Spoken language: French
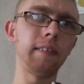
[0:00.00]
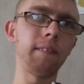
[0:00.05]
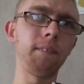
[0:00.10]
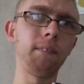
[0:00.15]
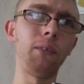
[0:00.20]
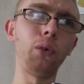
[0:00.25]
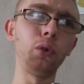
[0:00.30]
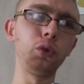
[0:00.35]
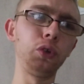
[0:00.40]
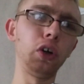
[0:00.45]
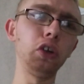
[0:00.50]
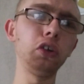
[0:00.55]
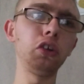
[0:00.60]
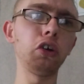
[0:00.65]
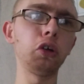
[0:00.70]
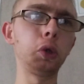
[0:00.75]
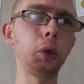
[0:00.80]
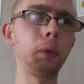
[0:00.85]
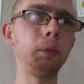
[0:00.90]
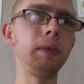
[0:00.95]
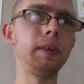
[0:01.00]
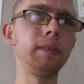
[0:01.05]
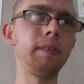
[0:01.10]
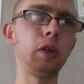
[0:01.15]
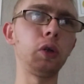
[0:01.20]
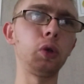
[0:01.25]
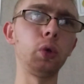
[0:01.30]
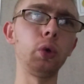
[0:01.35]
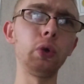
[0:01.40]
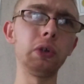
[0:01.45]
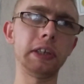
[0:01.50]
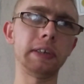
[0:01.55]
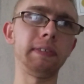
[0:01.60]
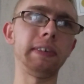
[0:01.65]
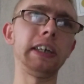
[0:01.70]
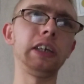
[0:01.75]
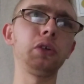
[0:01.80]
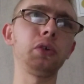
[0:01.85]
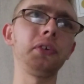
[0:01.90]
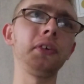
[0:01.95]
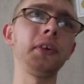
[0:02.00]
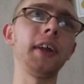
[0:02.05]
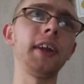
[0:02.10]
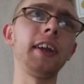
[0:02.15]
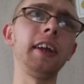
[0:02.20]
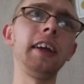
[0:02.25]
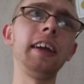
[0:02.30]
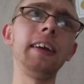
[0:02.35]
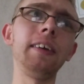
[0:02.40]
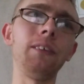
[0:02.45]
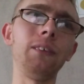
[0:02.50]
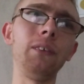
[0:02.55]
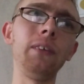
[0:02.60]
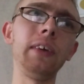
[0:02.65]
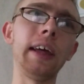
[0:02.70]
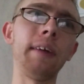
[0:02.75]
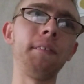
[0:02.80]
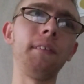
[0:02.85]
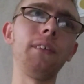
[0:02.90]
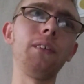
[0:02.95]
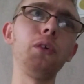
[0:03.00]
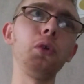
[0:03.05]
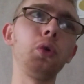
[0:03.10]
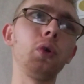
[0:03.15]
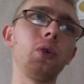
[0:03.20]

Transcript: pour d'autres, 2022, ça va être une année où il y a beaucoup de